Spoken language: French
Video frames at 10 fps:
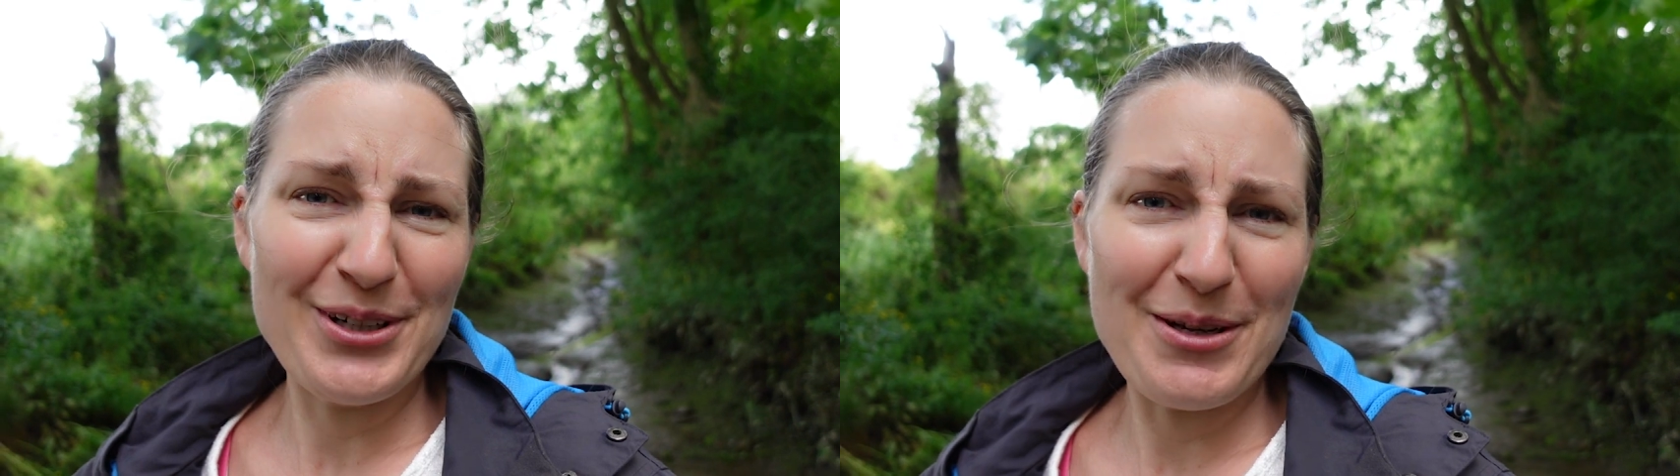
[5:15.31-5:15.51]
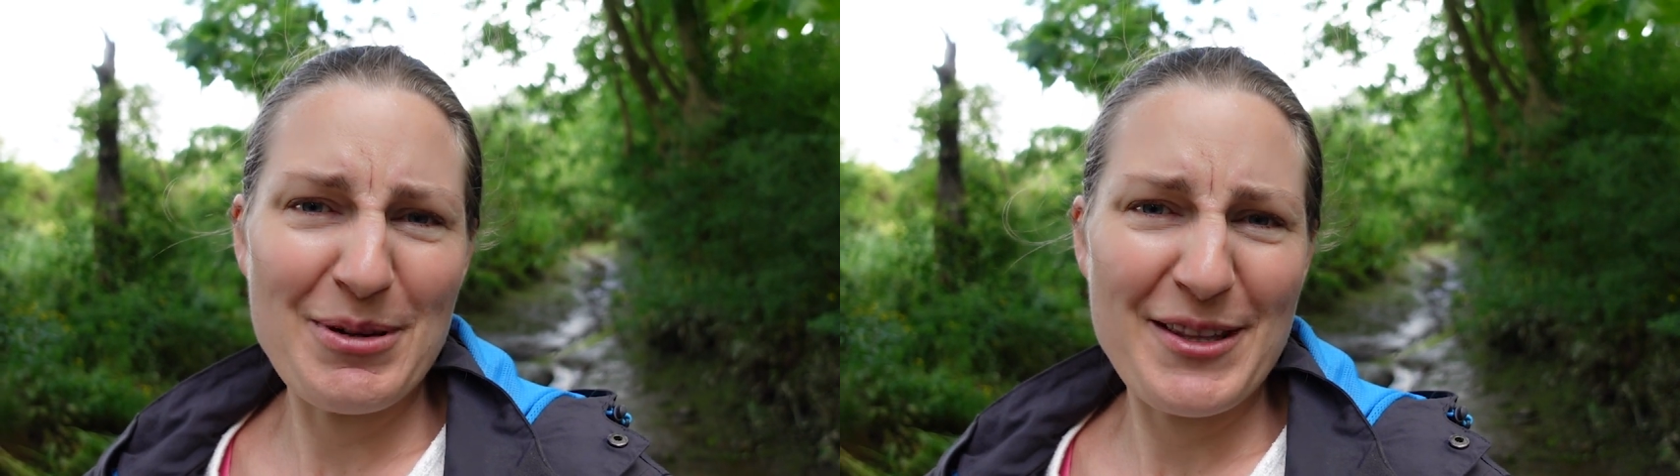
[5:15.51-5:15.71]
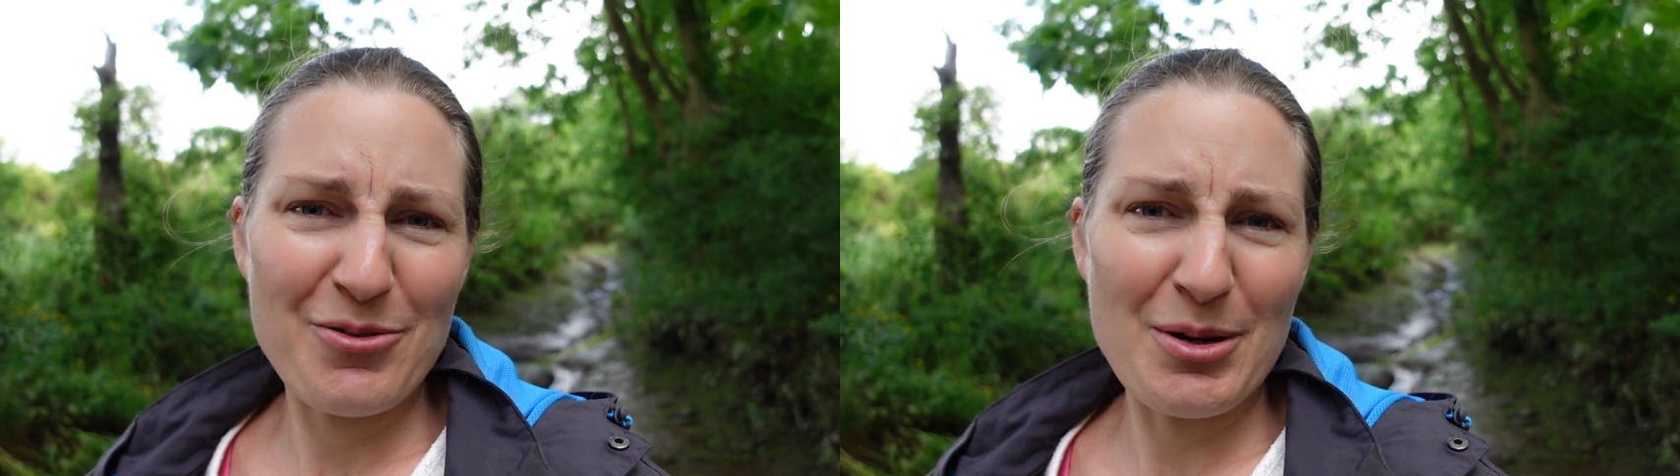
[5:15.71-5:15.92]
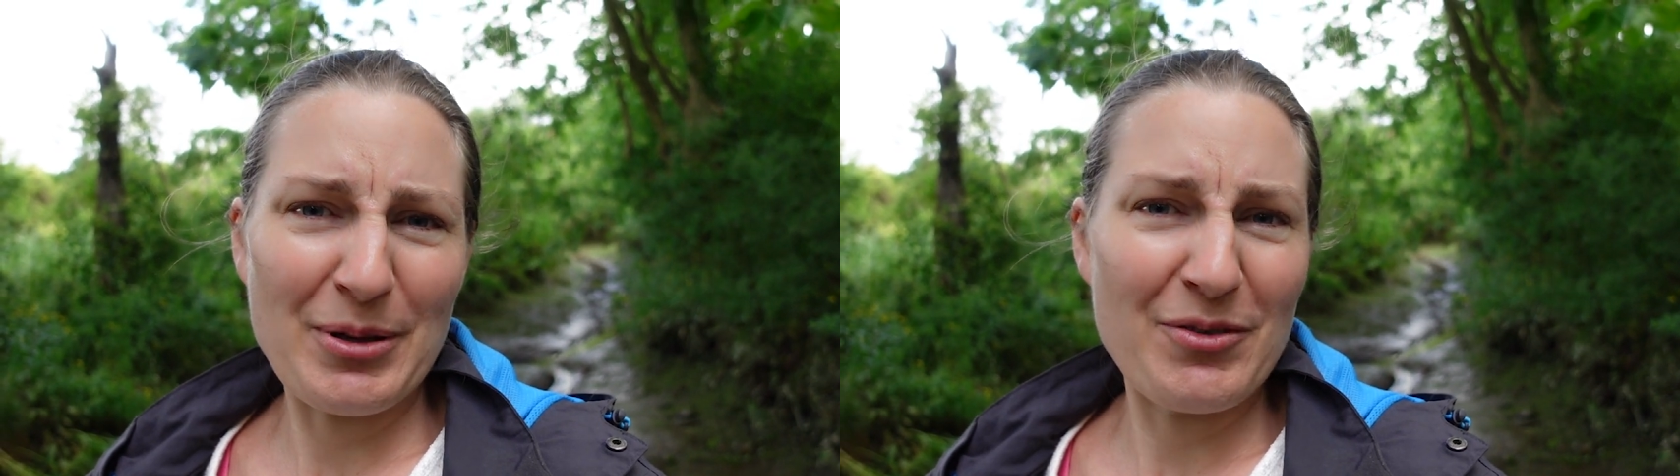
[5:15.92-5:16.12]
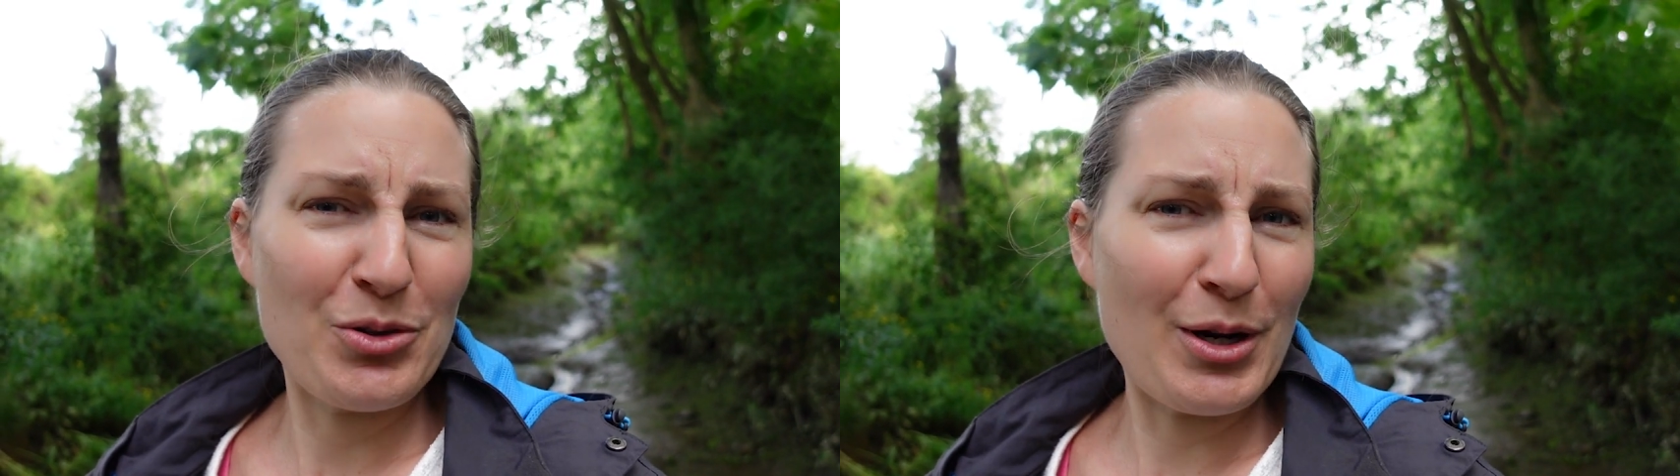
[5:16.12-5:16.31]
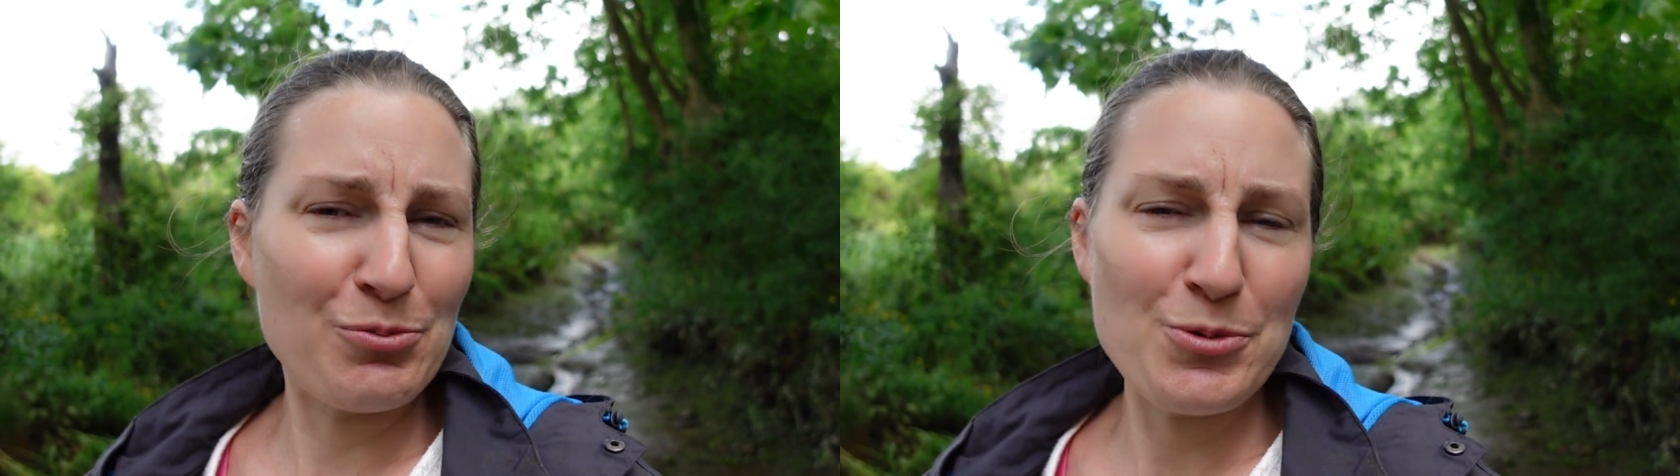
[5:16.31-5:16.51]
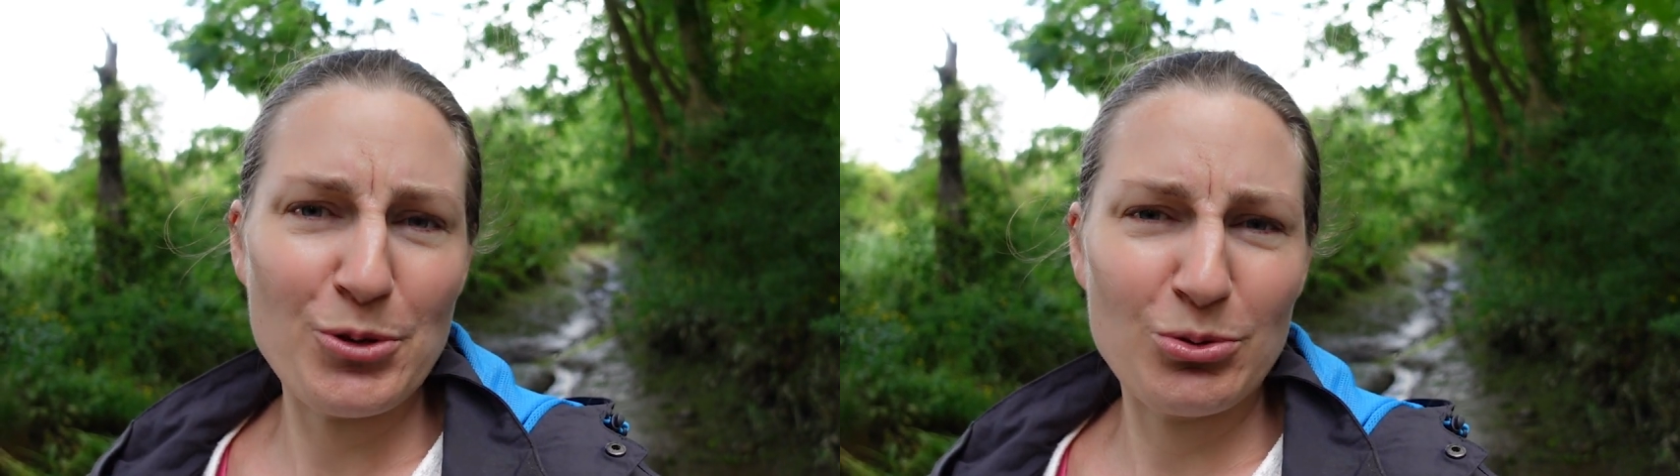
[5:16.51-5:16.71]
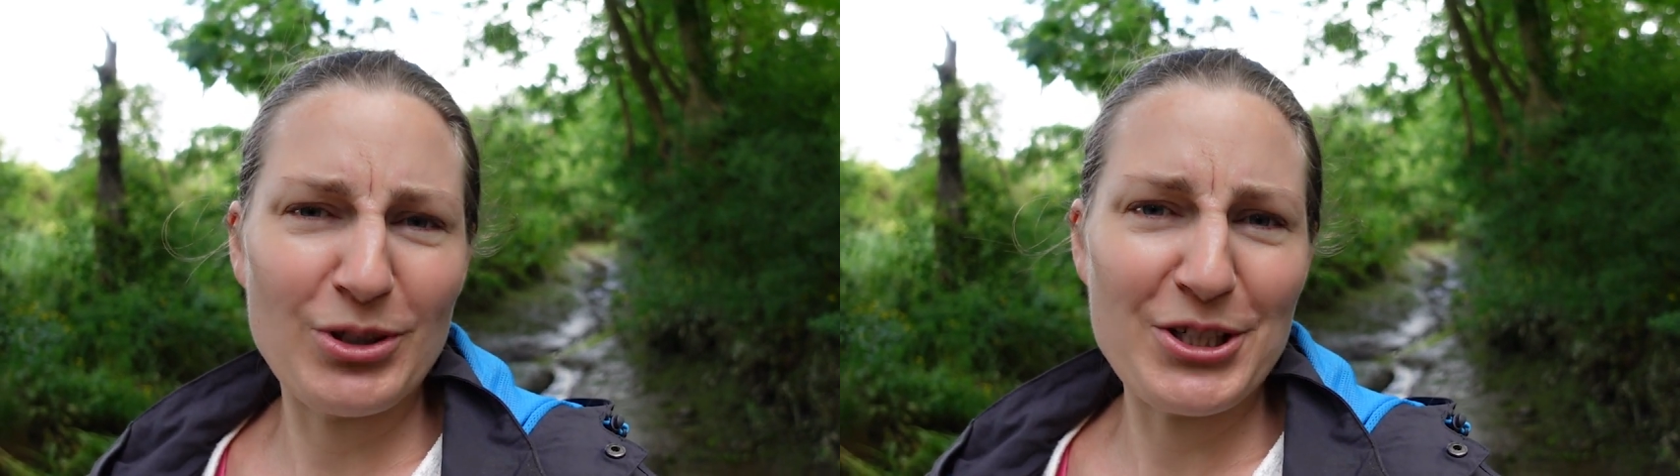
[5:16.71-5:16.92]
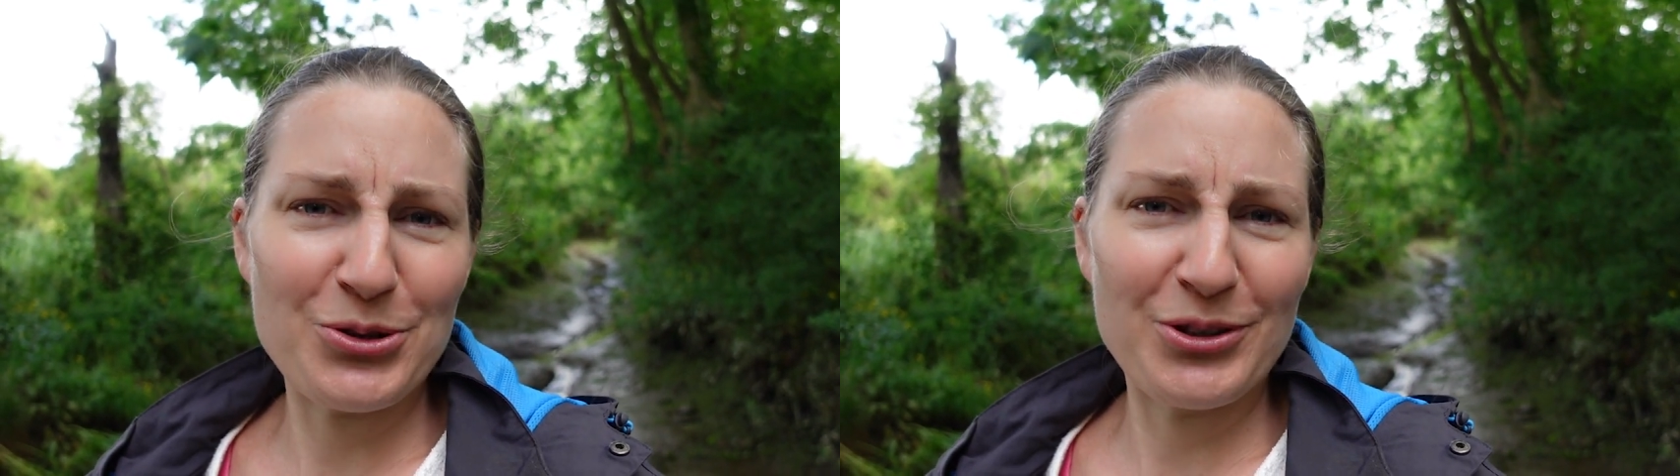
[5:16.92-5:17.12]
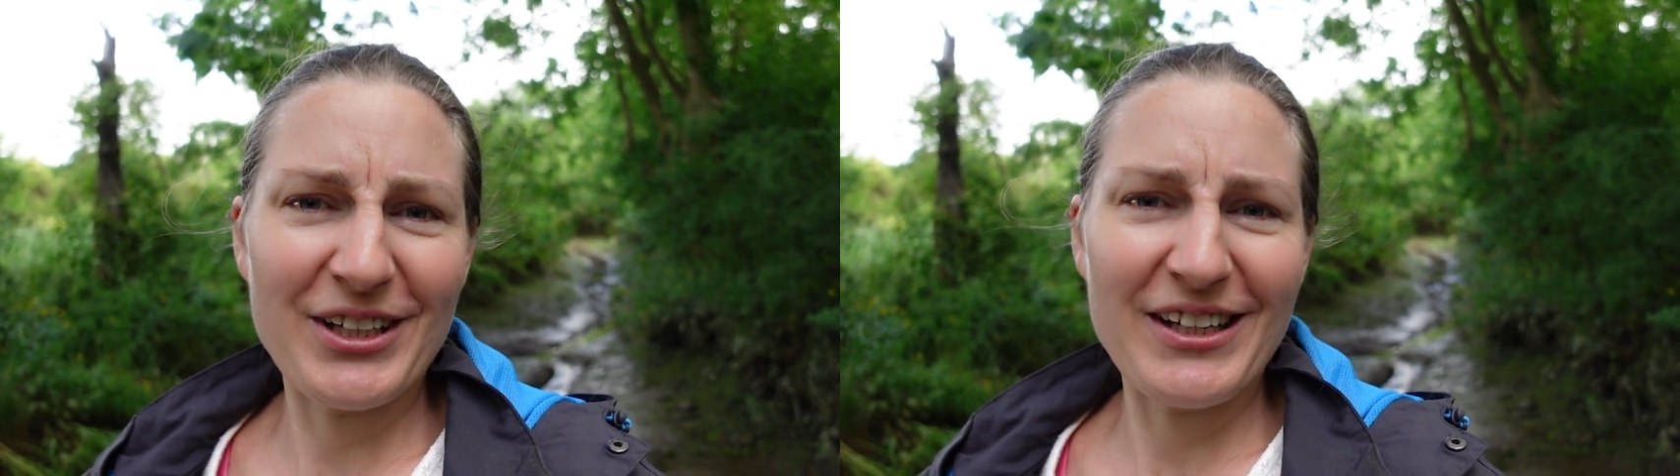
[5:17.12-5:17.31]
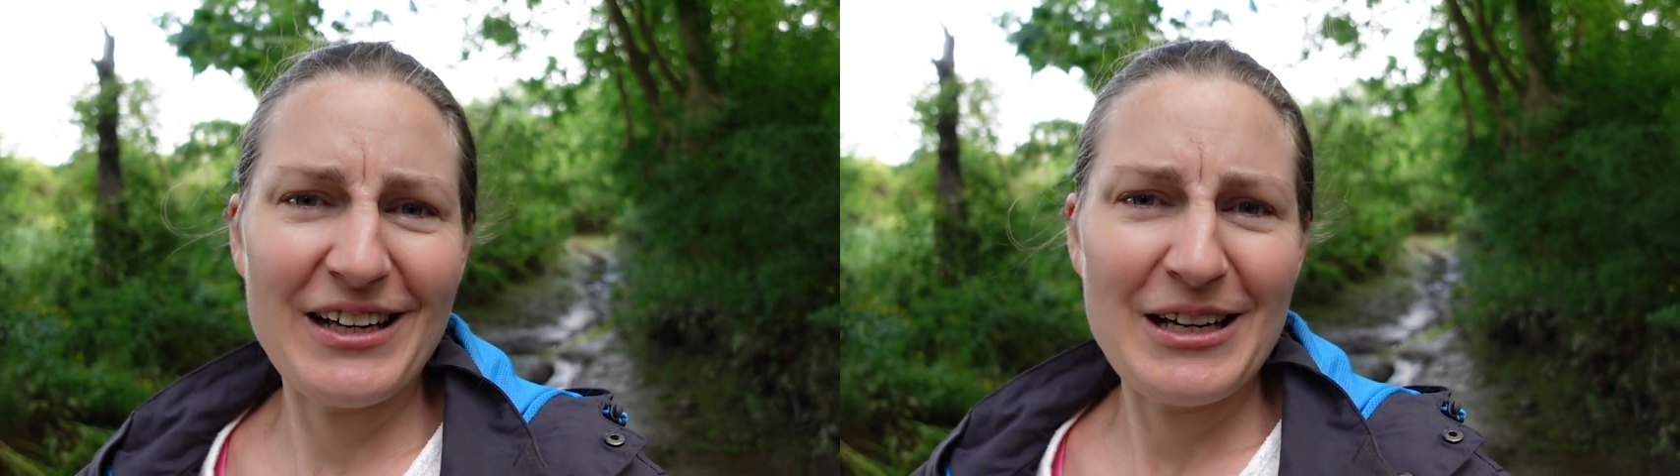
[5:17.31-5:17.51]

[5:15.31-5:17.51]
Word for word: la météo a prévu de la pluie pour toute la journée,